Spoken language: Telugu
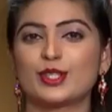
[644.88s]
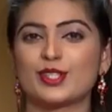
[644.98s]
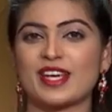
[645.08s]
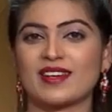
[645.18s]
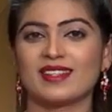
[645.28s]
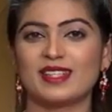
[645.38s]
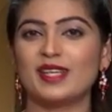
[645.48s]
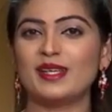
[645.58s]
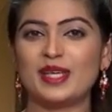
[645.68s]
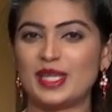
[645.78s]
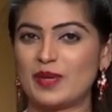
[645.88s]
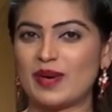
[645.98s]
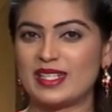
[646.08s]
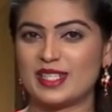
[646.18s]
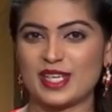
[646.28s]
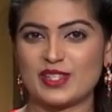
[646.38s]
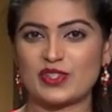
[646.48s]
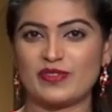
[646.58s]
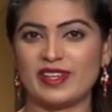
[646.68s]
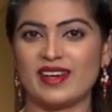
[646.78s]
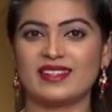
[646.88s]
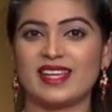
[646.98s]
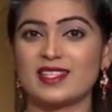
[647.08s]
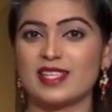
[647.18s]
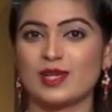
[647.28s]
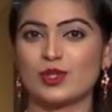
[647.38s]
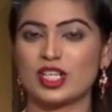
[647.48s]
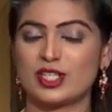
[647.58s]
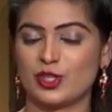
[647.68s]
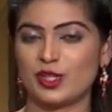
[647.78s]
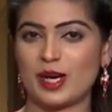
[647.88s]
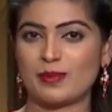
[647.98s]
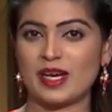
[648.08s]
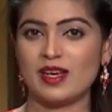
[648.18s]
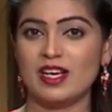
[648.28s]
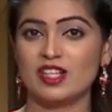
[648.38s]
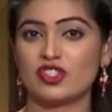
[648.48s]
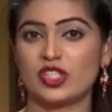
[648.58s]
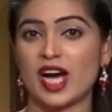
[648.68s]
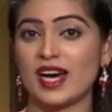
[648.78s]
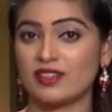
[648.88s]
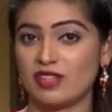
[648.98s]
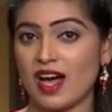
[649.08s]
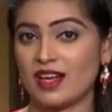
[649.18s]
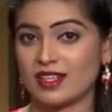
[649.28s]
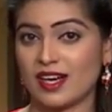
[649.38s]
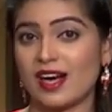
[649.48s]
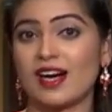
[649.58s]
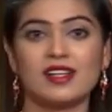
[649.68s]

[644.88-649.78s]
చూసారు కదండి ఇది వాళ్ళ టేస్ట్ ఆఫ్ ఇండియా దేశీ రుచుల చిరునామా చార్ దాల్ కా